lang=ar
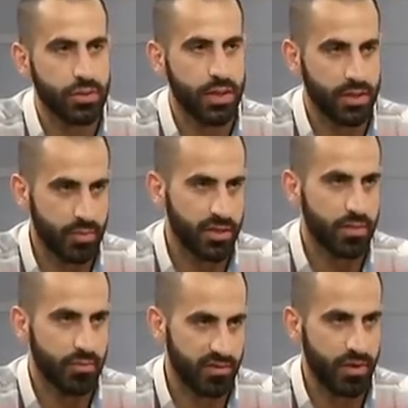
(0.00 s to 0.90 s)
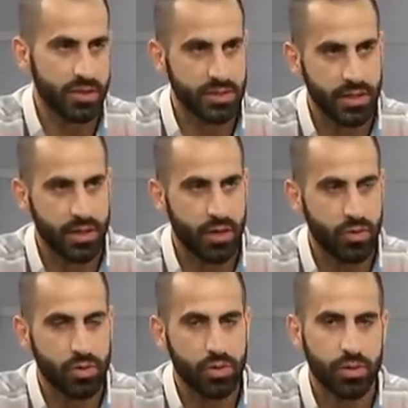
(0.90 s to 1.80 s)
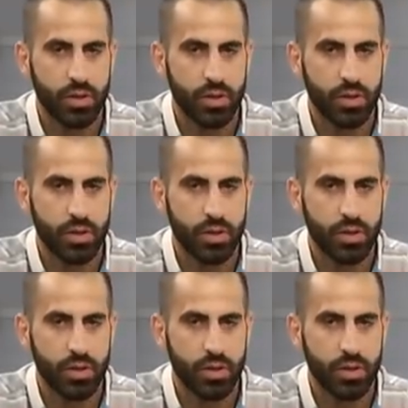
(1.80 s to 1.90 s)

طلعت من من فلسطين للاردن